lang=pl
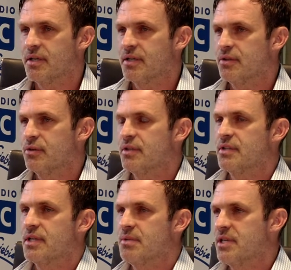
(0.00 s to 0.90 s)
do
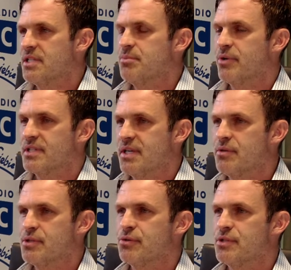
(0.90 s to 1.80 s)
tych eliminacji
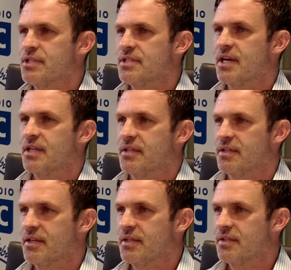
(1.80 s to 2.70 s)
pokazały, że to już nie jest ta kadra,
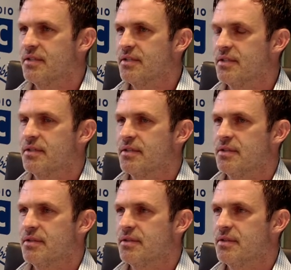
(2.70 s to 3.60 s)
tak? I,
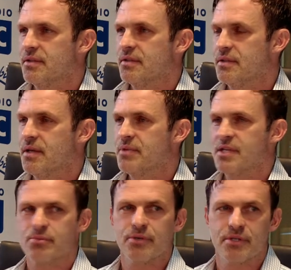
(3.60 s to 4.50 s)
i tam
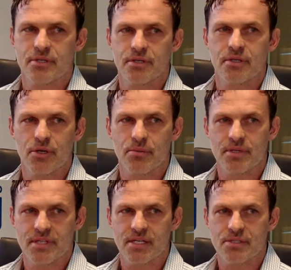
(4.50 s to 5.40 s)
też były
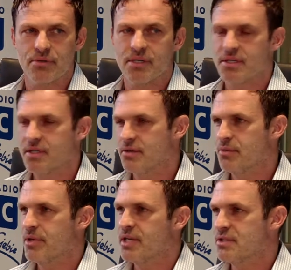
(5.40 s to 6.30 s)
gromy, tak, słane od
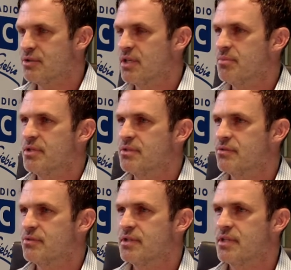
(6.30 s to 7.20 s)
prasy, od
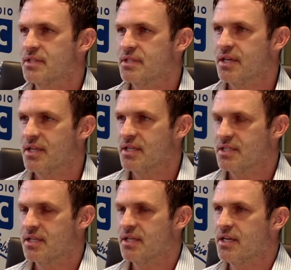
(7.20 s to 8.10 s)
kibiców, że, że kadra
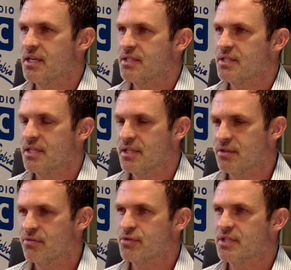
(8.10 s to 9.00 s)
źle gra, że trener
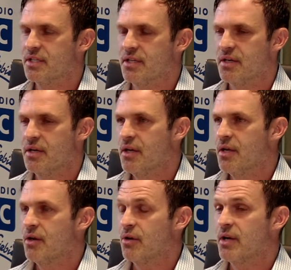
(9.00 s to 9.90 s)
do wrócenia.
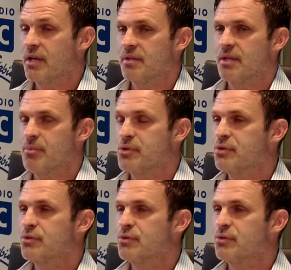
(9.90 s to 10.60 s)
Okej, okay, na początku